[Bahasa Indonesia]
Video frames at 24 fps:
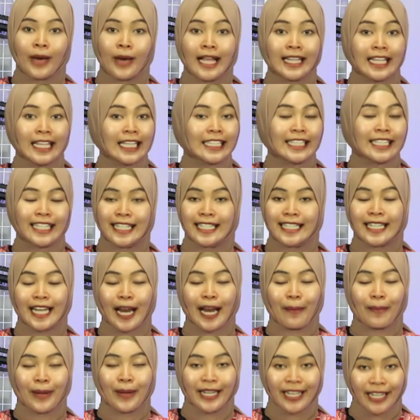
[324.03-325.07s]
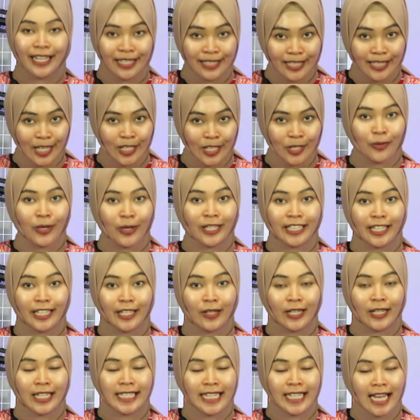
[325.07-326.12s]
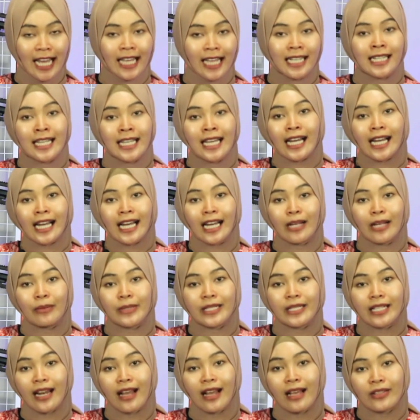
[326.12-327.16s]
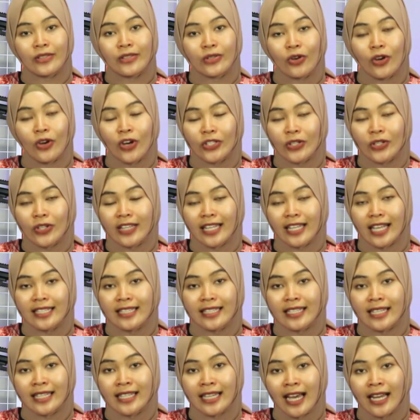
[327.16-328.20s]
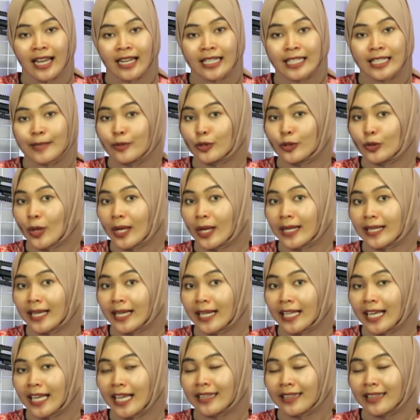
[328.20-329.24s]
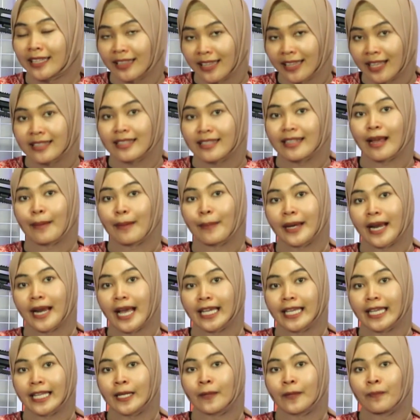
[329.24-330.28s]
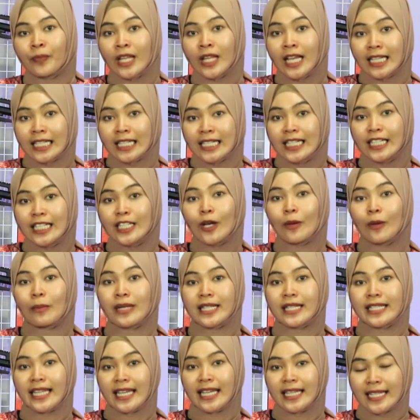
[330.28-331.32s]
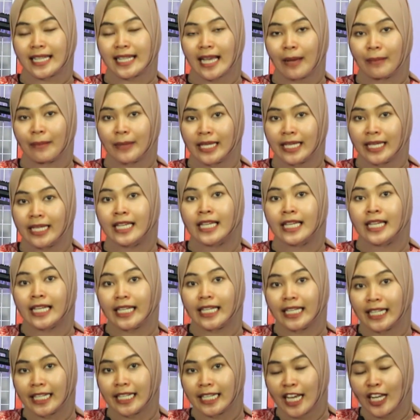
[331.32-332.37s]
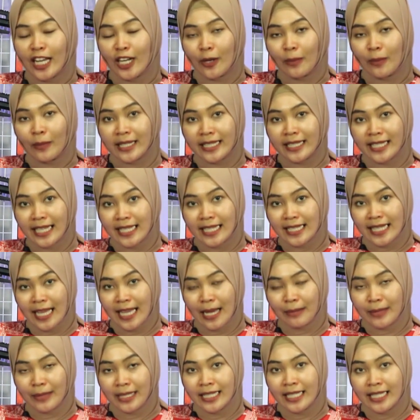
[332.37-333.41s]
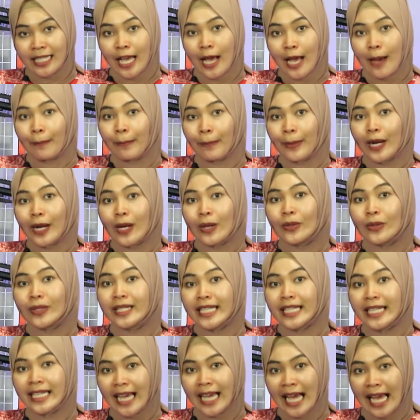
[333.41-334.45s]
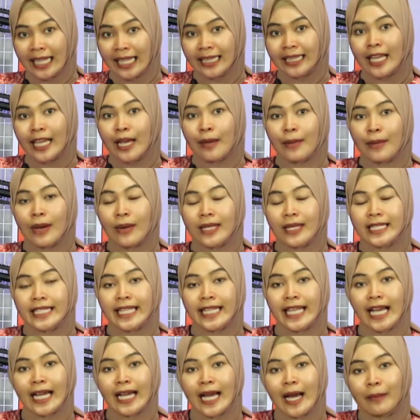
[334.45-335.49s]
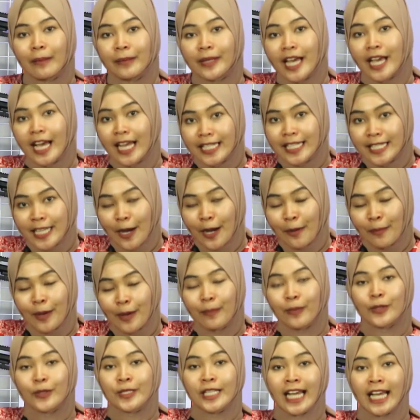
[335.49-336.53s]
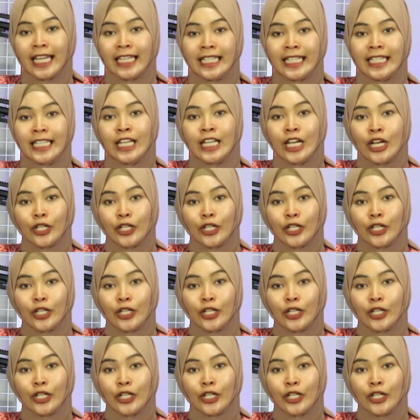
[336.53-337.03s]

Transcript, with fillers: banyak jenis senapan di Kesa Sport Indonesia, kalian bisa langsung konsultasikan kebutuhan kalian tentang senapan angin ke nomor CS kami. Ini dia nomor CS kami, Perlu diingat bahwasanya kami hanya mempunyai